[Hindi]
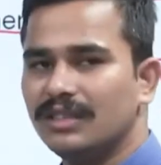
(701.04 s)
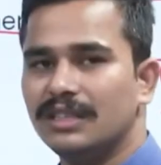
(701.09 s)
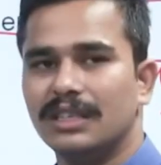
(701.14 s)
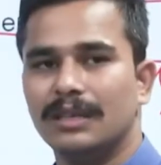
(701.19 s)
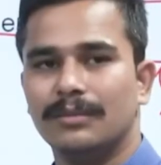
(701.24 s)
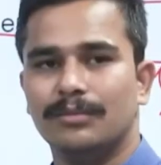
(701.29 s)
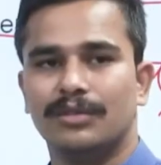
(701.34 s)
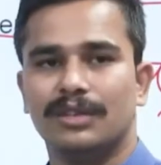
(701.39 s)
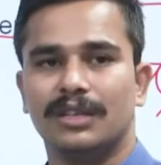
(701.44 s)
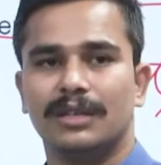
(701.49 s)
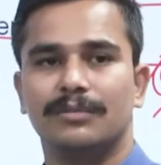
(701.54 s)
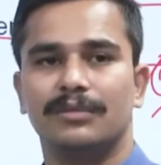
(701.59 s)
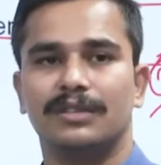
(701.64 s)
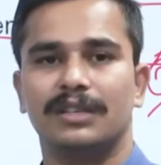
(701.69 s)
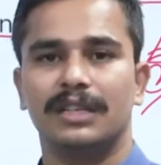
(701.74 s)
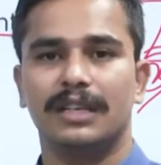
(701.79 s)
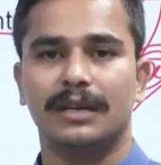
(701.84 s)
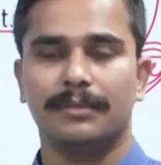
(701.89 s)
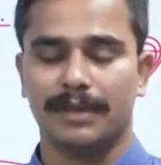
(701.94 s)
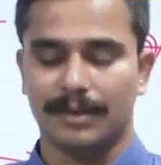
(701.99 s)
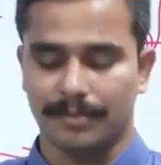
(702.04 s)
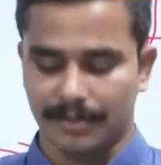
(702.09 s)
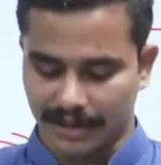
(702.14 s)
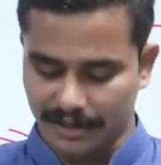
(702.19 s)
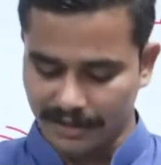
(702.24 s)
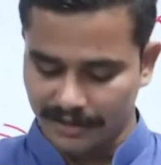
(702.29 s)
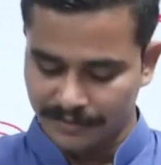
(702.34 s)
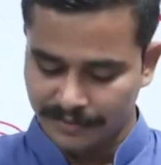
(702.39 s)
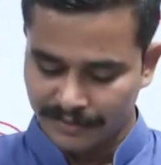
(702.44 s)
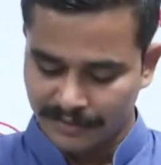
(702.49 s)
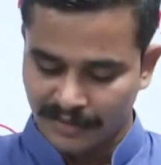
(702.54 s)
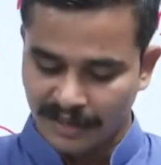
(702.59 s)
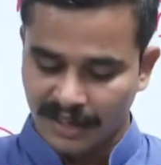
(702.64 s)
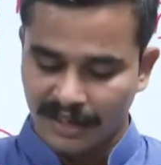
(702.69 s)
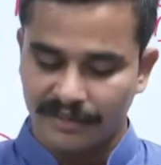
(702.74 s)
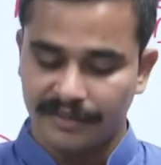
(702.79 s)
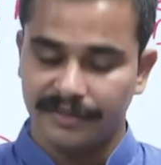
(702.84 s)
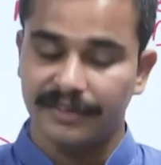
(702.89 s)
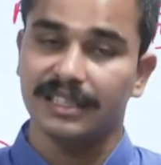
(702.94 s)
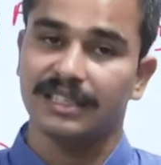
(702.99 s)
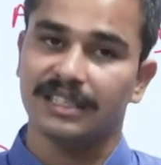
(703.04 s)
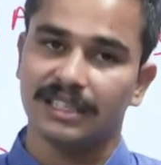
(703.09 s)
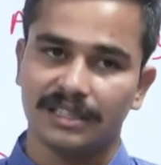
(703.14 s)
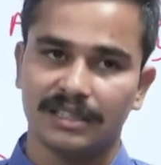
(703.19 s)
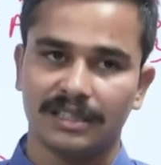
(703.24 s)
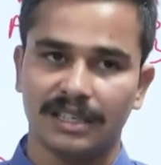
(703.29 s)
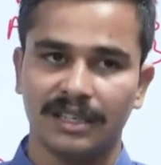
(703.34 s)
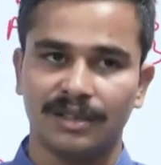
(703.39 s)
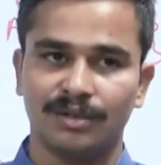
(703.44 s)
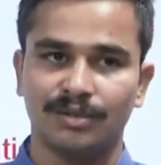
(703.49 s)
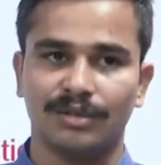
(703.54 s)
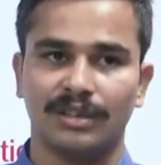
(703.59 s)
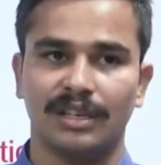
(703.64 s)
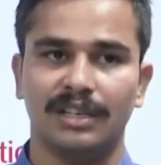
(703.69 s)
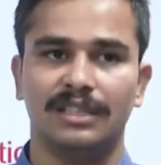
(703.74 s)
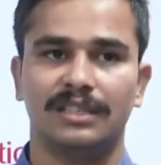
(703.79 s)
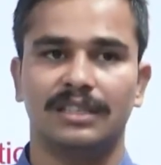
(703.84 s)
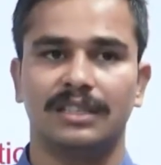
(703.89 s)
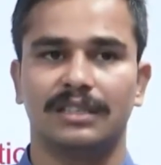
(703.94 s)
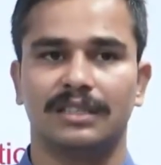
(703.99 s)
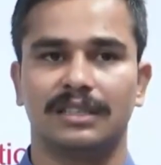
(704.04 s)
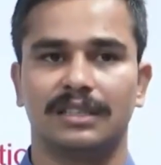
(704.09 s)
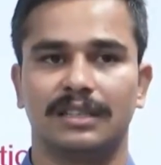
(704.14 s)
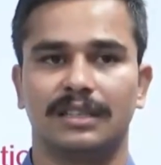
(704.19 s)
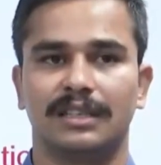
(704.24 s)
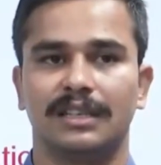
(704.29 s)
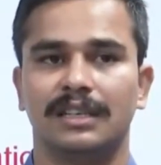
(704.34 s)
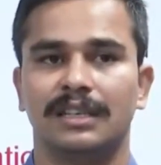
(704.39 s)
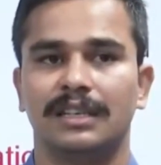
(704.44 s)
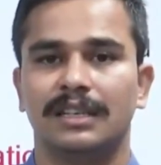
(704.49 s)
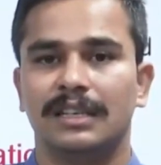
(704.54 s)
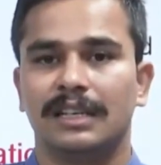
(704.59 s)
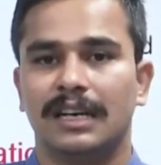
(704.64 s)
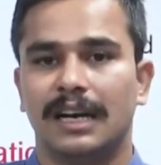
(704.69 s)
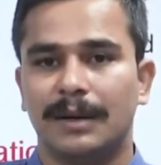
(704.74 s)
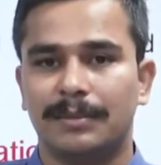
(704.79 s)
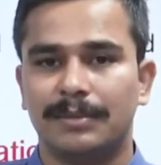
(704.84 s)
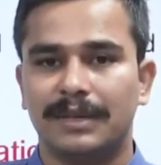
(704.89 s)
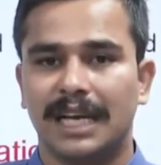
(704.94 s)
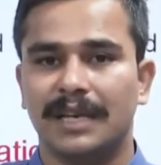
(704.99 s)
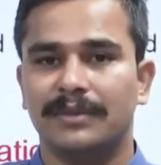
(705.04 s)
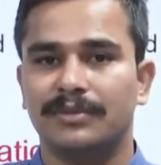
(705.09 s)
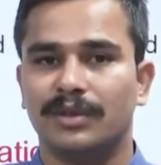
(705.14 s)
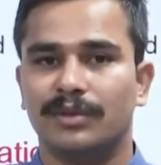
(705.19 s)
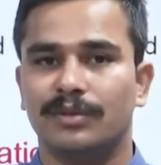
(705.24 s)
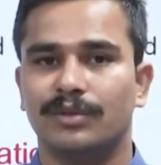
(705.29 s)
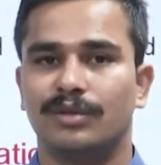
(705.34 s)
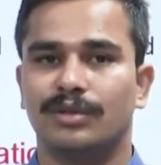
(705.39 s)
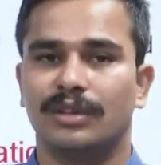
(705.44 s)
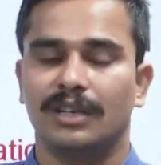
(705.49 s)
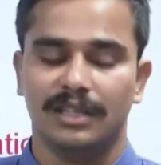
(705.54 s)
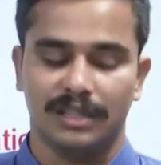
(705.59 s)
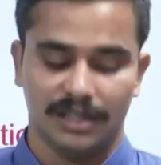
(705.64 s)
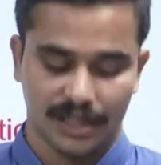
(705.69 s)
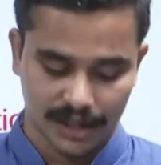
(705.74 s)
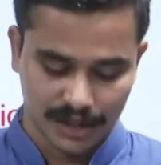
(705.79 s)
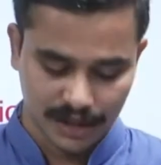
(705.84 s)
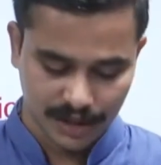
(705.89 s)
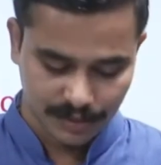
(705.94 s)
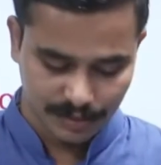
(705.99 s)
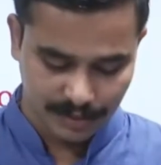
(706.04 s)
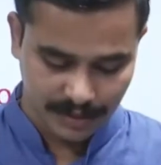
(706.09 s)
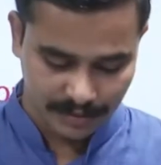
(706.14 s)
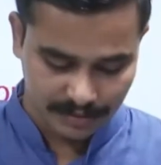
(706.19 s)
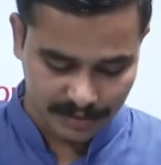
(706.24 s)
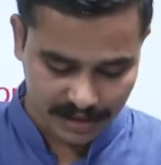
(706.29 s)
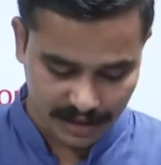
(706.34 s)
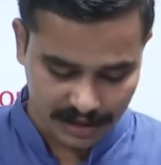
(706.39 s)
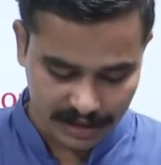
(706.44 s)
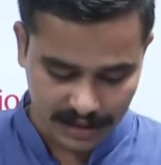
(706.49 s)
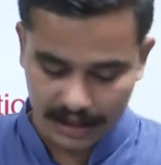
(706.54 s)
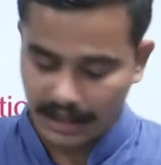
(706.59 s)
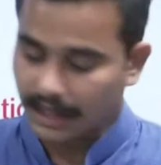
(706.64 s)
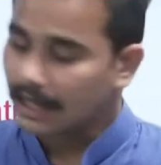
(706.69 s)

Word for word: ये मोटे मोटे आपके पास फीचर्स थे टोटल स्टेशन के अब टाइप्स ऑफ टोटल स्टेशन पर हम चर्चा